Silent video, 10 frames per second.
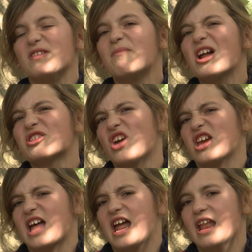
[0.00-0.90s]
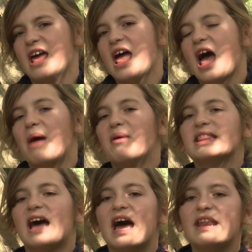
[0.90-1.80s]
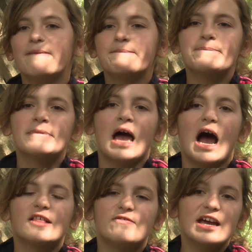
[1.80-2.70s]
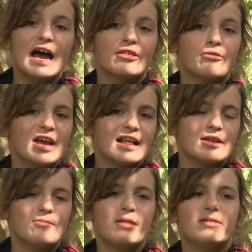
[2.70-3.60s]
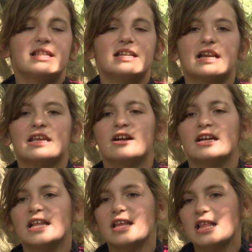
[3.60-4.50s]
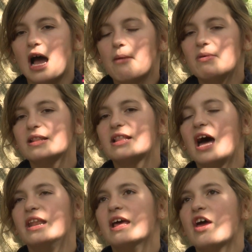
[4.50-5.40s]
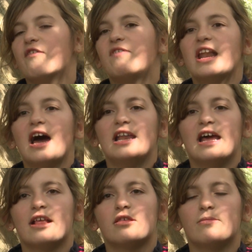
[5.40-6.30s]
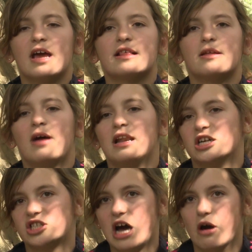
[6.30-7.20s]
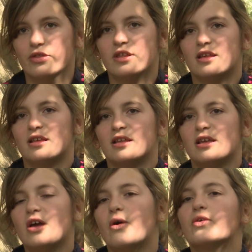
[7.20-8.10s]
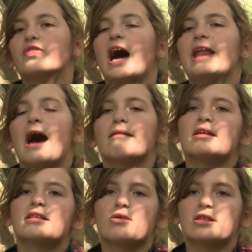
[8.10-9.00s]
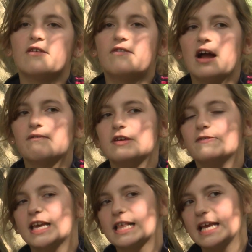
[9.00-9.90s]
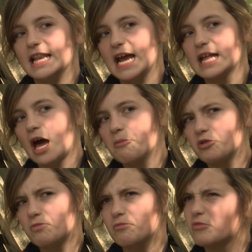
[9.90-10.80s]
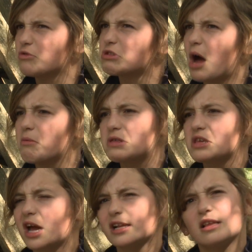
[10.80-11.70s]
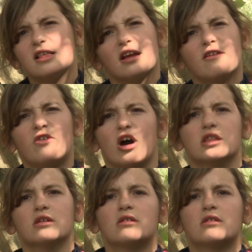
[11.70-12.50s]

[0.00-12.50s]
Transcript: Wir waren schüchtern. Aber dann als wir zum ersten Mal mit ihnen geredet haben, dann waren alle zum ersten Mal erstaunt. Und dann haben sie uns gefragt, wie wir es gelernt haben und haben sich eigentlich sehr gefreut.